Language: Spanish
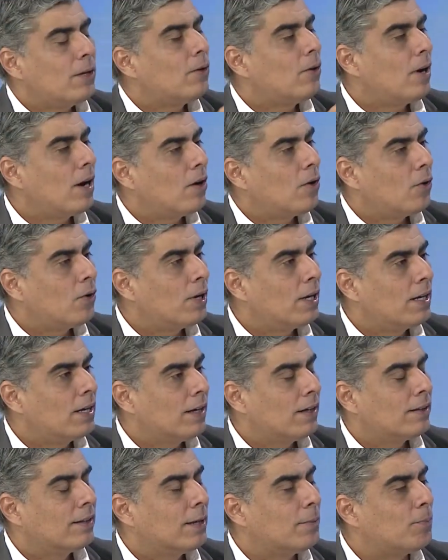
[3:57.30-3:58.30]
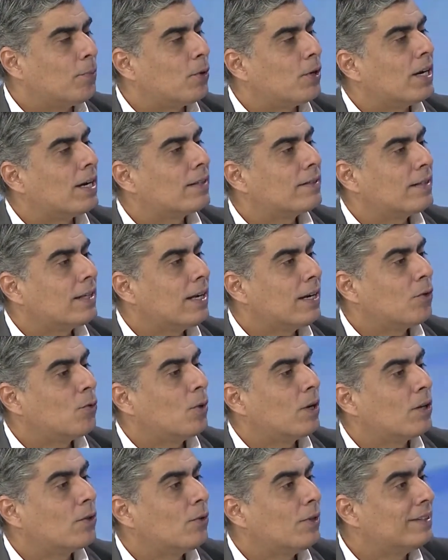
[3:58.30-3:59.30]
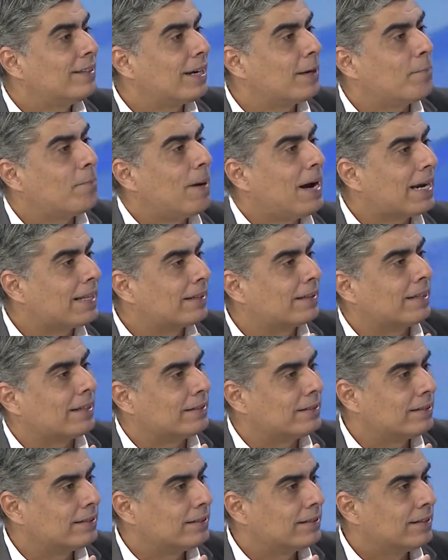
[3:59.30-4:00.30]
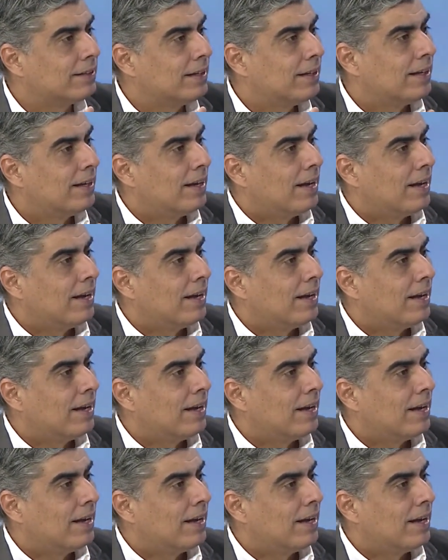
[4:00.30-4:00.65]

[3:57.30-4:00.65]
ha habido la lógica de ponerse de acuerdo entre partes,